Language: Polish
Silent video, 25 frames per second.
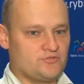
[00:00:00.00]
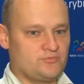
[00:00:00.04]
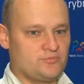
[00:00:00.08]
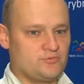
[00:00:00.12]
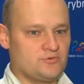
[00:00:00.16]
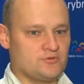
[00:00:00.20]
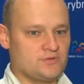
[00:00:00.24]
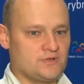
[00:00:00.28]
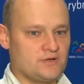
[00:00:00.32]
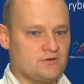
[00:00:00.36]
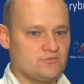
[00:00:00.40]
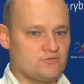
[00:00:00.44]

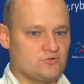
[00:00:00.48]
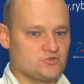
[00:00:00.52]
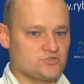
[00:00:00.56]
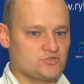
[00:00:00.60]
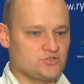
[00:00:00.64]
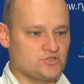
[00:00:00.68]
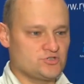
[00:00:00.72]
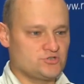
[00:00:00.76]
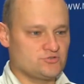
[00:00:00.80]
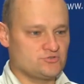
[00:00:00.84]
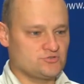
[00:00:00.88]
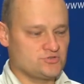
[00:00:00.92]
wpłynęło
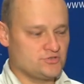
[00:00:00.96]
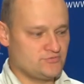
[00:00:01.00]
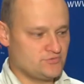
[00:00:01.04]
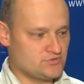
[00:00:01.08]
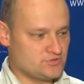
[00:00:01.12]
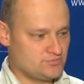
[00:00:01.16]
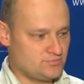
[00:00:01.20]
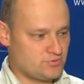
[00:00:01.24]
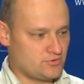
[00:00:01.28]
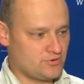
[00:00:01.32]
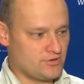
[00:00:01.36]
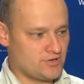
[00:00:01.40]

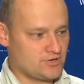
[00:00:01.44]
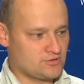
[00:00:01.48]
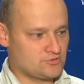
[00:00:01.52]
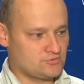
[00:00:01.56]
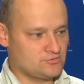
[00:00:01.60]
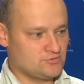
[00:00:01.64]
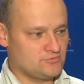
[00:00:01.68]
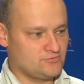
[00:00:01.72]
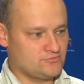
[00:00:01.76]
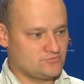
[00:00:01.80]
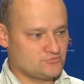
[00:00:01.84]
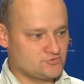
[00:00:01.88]
69
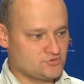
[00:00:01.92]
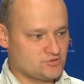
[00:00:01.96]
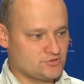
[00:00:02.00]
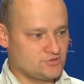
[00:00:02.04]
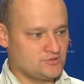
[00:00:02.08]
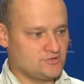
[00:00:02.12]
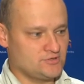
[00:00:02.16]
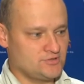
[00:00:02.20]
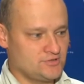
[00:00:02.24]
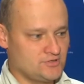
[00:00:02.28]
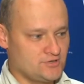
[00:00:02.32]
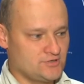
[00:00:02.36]
projektów,
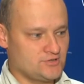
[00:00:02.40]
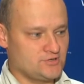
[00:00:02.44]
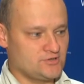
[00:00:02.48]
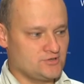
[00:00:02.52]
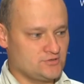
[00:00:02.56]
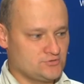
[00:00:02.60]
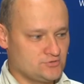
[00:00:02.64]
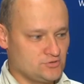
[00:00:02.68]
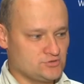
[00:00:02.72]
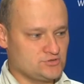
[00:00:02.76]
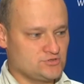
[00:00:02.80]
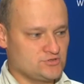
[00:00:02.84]

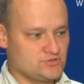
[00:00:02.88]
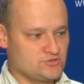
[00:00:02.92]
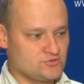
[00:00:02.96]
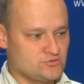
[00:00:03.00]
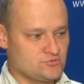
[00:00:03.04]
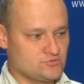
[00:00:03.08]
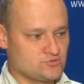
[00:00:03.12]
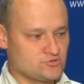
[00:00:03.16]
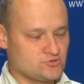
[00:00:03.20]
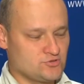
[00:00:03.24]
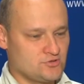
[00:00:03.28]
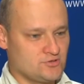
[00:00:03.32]
czyli dosyć
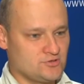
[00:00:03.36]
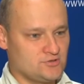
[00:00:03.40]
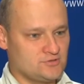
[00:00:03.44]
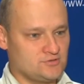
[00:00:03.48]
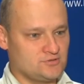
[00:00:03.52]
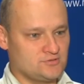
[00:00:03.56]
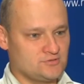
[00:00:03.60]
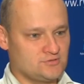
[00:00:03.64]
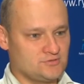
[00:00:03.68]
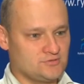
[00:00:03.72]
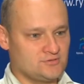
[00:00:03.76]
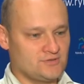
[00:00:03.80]

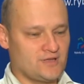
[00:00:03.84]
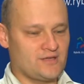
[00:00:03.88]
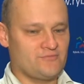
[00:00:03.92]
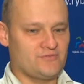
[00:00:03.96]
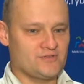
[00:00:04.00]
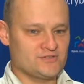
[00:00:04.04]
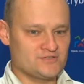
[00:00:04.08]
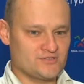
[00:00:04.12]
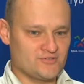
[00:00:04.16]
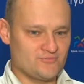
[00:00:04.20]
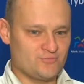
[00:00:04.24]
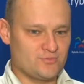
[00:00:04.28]
dużo.
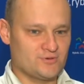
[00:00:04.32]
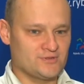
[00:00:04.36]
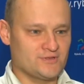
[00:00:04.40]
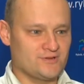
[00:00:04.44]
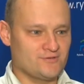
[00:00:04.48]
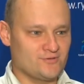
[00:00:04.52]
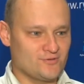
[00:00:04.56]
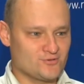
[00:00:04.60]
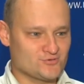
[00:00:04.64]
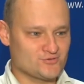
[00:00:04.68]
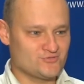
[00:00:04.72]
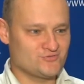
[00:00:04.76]
Najwięcej
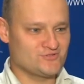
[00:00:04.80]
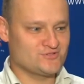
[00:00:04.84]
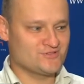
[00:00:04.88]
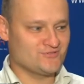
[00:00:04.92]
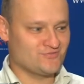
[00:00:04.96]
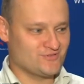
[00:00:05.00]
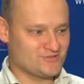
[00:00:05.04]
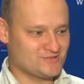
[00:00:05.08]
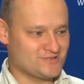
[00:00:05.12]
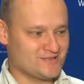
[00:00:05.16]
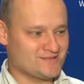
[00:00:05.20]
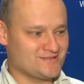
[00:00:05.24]
wpłynęło oczywiście
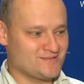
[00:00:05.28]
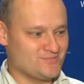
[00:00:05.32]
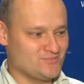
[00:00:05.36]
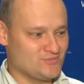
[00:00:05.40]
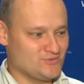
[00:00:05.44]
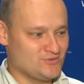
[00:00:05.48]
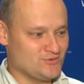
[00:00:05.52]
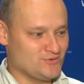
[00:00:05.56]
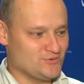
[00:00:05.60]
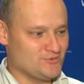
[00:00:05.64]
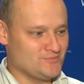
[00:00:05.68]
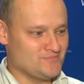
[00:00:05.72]
w ostatnim
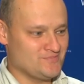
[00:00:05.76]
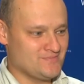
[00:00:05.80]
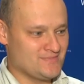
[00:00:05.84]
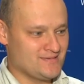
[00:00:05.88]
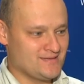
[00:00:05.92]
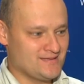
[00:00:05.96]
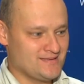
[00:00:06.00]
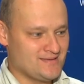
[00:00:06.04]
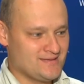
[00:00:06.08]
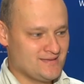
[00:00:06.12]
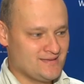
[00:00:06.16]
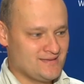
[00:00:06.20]
dniu.
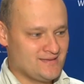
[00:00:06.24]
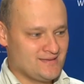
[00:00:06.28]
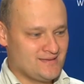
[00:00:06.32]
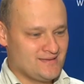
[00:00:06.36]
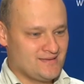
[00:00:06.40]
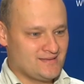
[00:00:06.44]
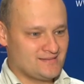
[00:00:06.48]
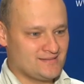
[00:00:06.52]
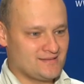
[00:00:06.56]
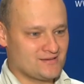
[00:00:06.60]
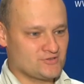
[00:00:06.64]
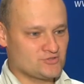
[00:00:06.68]

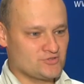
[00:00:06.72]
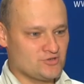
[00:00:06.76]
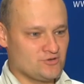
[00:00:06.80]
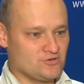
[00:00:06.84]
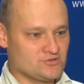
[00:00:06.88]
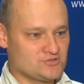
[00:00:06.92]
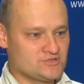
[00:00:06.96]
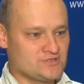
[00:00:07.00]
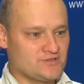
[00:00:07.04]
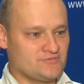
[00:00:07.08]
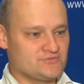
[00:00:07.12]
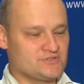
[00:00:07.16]
Także
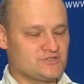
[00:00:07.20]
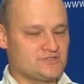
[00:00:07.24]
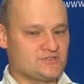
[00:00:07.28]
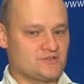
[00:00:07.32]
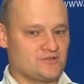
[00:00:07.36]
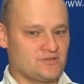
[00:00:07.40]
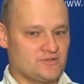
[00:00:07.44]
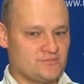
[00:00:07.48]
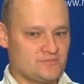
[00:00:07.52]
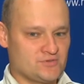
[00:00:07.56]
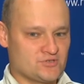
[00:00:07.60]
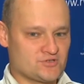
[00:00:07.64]
odzew ze
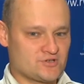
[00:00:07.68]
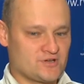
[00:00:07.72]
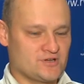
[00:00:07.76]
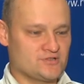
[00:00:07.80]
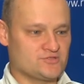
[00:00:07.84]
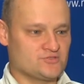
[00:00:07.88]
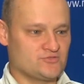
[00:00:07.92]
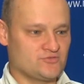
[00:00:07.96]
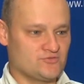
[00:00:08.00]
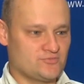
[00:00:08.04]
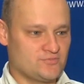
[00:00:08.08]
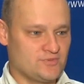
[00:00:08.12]
strony
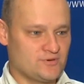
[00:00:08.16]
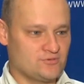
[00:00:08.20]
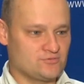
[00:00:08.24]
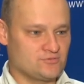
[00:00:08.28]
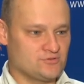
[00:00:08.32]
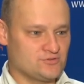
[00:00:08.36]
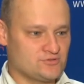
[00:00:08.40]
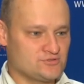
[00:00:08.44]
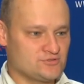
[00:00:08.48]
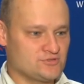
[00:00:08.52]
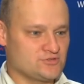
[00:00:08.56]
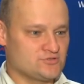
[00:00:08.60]
mieszkańców był
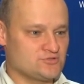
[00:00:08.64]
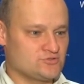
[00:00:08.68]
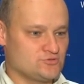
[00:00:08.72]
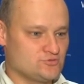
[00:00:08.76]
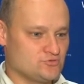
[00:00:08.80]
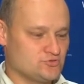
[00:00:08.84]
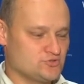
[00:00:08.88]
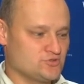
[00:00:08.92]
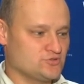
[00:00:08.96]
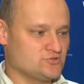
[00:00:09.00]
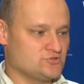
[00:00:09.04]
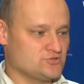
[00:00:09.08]
dosyć
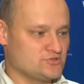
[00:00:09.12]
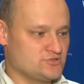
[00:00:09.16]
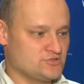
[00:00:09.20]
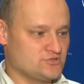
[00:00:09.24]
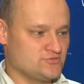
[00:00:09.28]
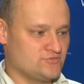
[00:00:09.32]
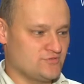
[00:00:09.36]
duży, dosyć